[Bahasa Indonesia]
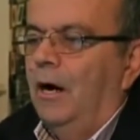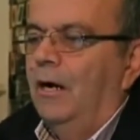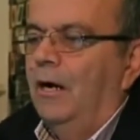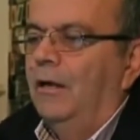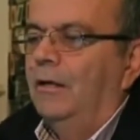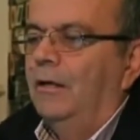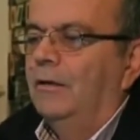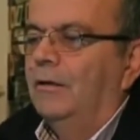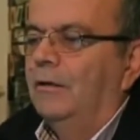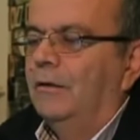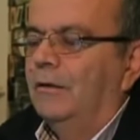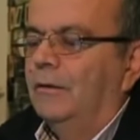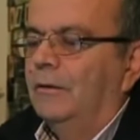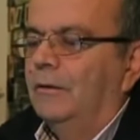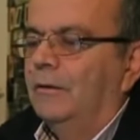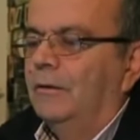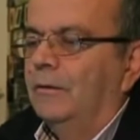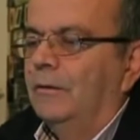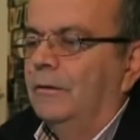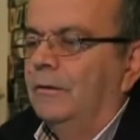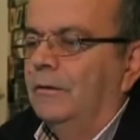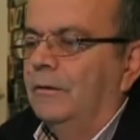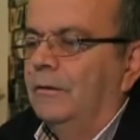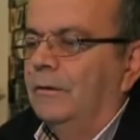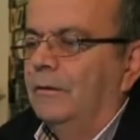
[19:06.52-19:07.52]
aynı
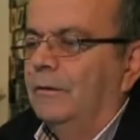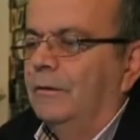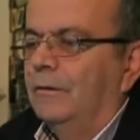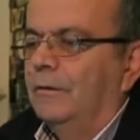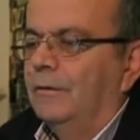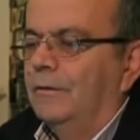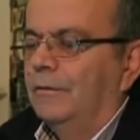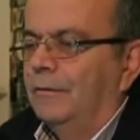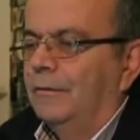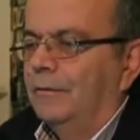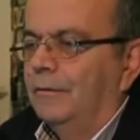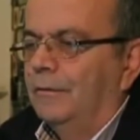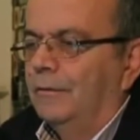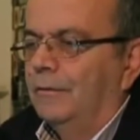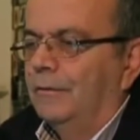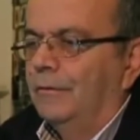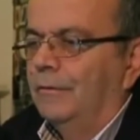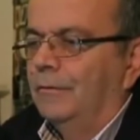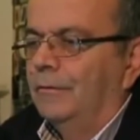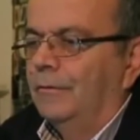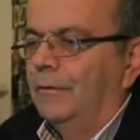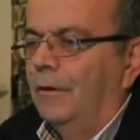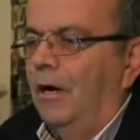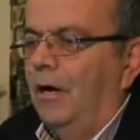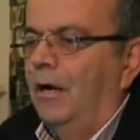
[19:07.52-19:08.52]
e,
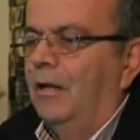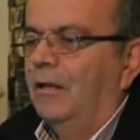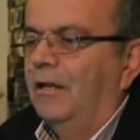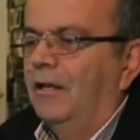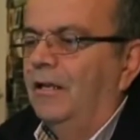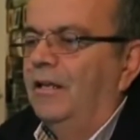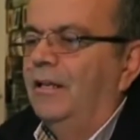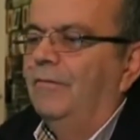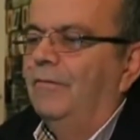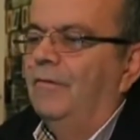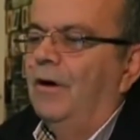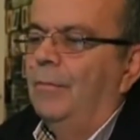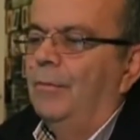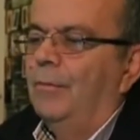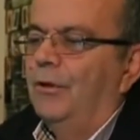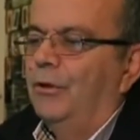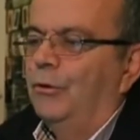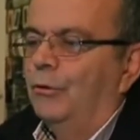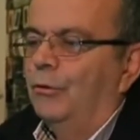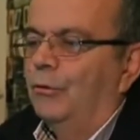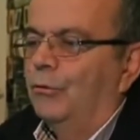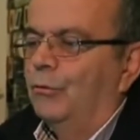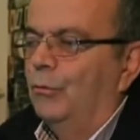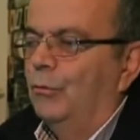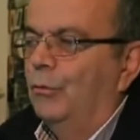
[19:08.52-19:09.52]
halde
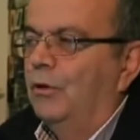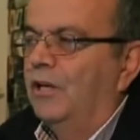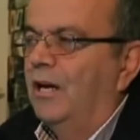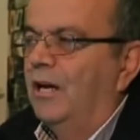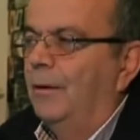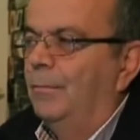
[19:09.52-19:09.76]
devam ediyor